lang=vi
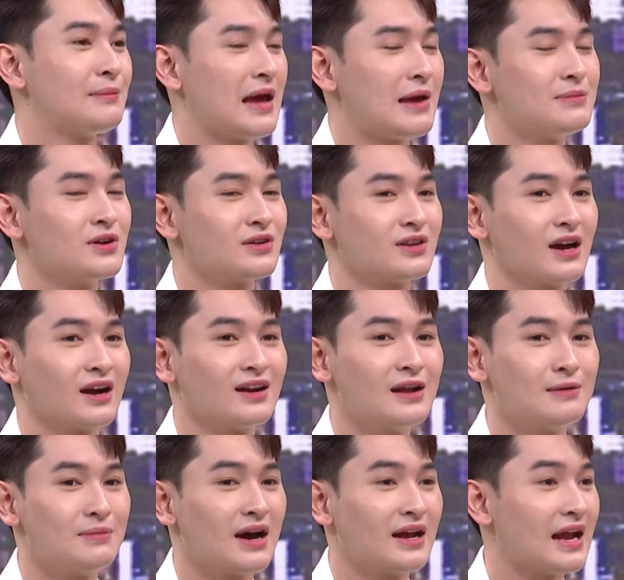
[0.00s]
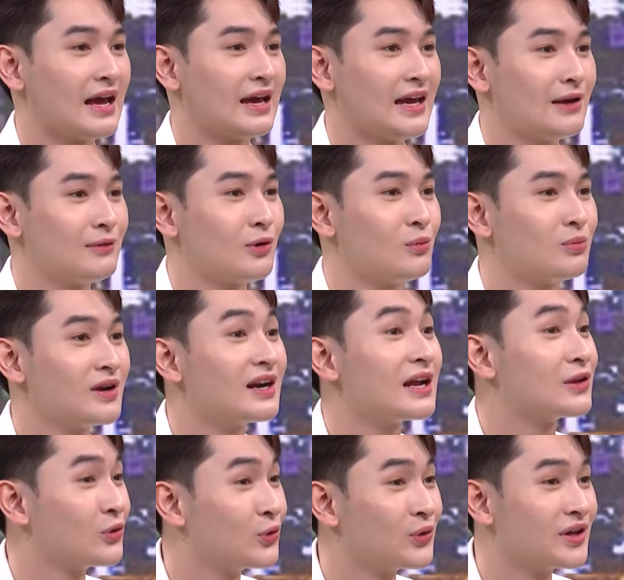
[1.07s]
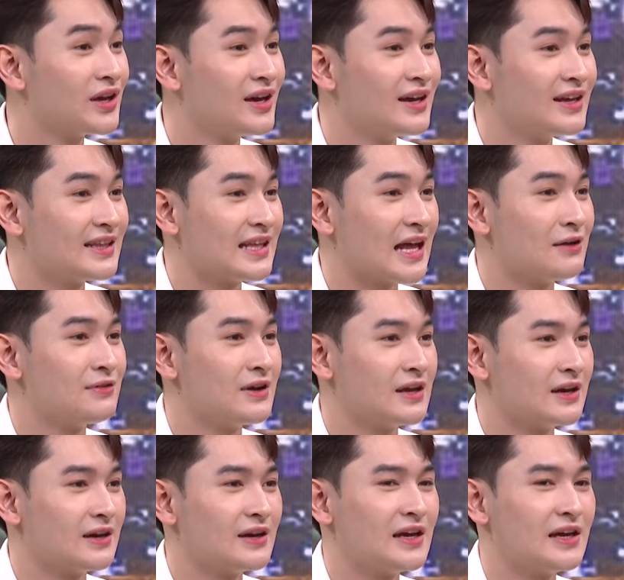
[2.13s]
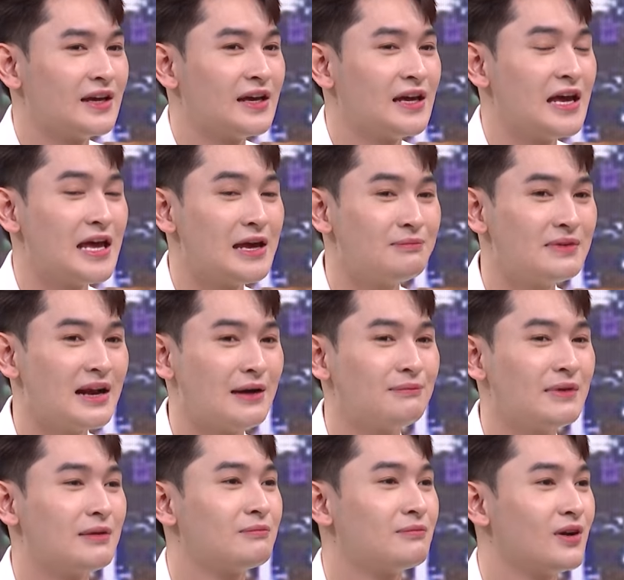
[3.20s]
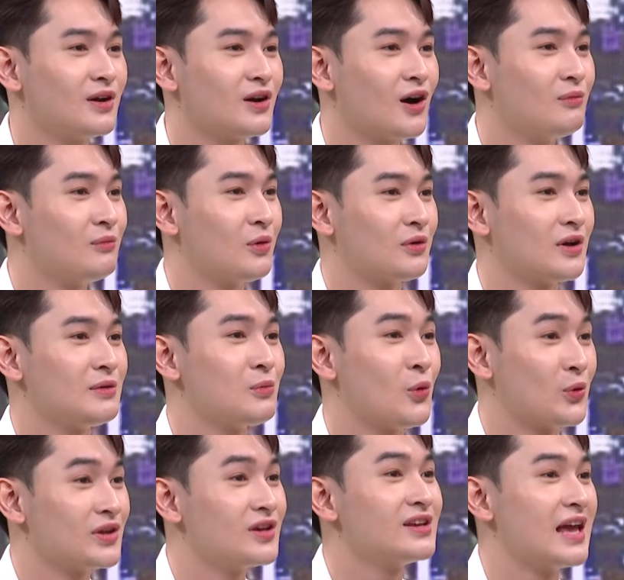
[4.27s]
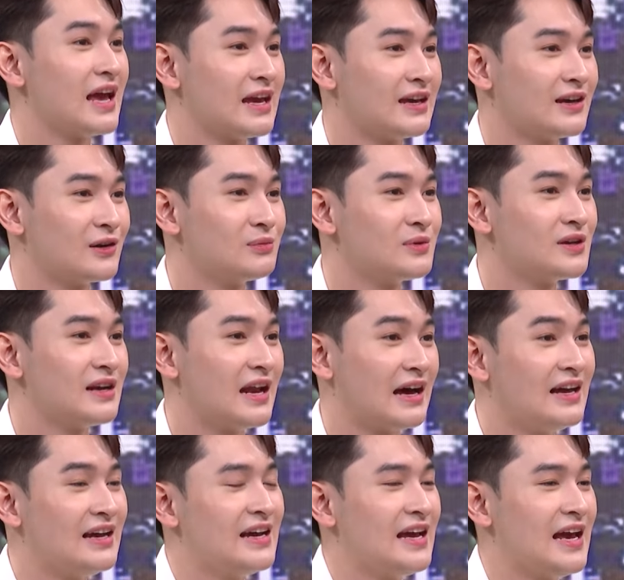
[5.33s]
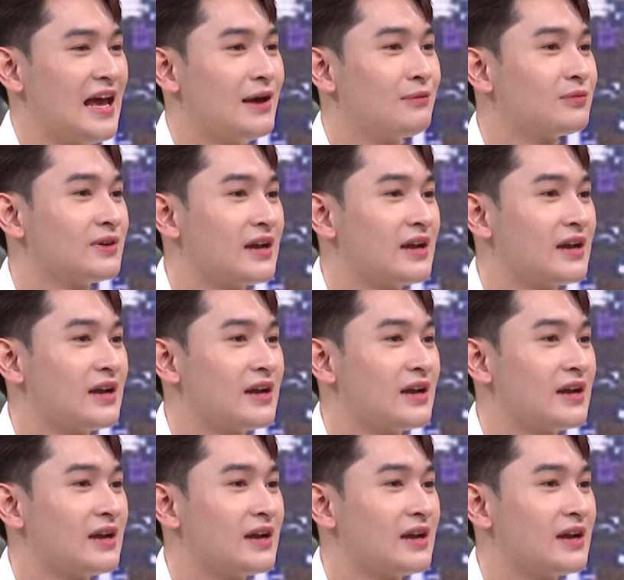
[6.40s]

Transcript: mà em được nhận lời mời này em cũng rất là vui tại vì à, hiếm lắm em mới có một cái buổi như vậy cũng như là em